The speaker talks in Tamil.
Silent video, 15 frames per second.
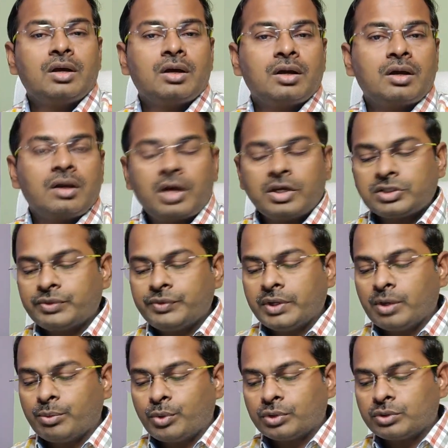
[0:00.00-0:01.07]
லாஸ்ட் வீக்கை
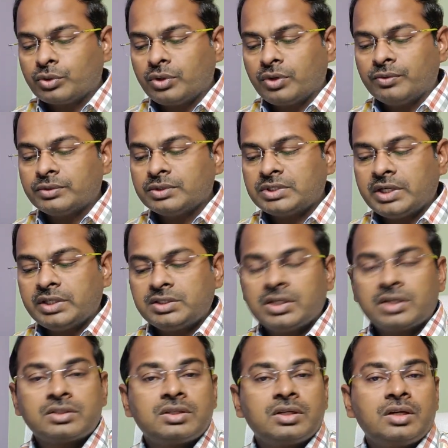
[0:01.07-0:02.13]
பொறுத்தவரையும் சென்செக்ஸு
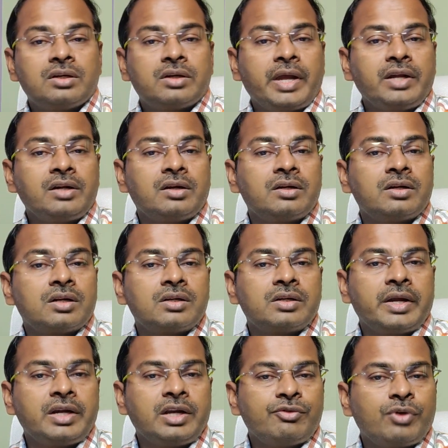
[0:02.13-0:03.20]
நைன் ஹண்ட்ரட் அண்ட் நைன்ட்டி
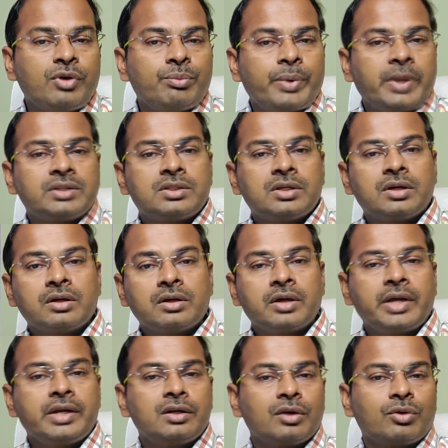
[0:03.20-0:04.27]
ஃபைவ் பாயிண்ட்ஸ் கெயினில்
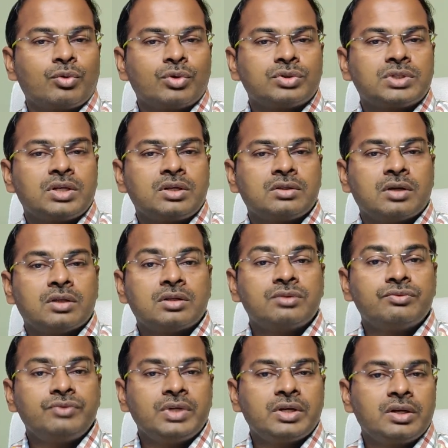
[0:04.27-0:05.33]
க்ளோஸ் ஆயிருக்குது அதாவது
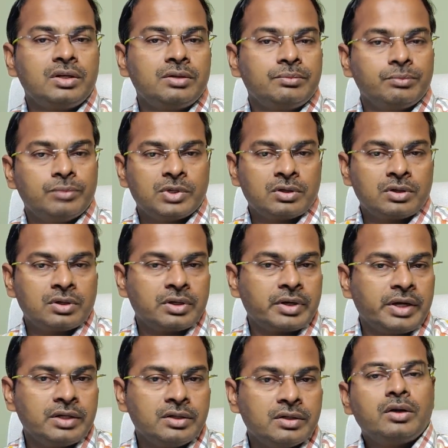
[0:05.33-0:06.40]
வீக்லி கெயினு
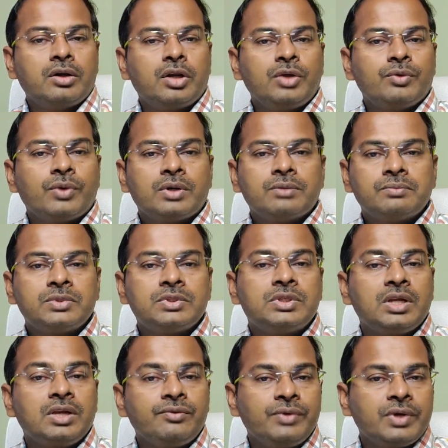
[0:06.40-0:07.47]
கண்டினியூவாக
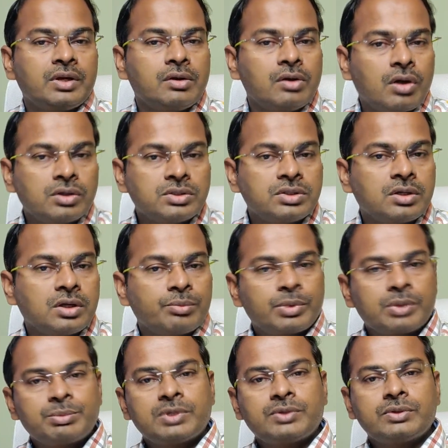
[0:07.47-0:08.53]
த்ரீ வீக் லாஸுக்கு
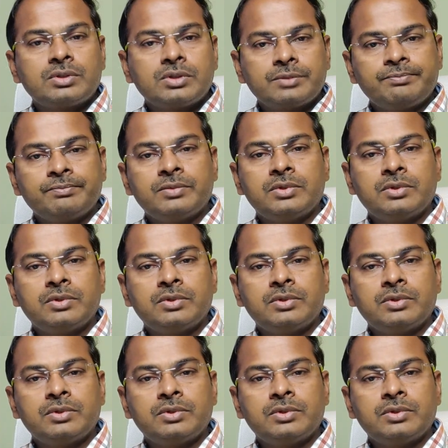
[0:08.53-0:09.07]
அப்புறமா வந்து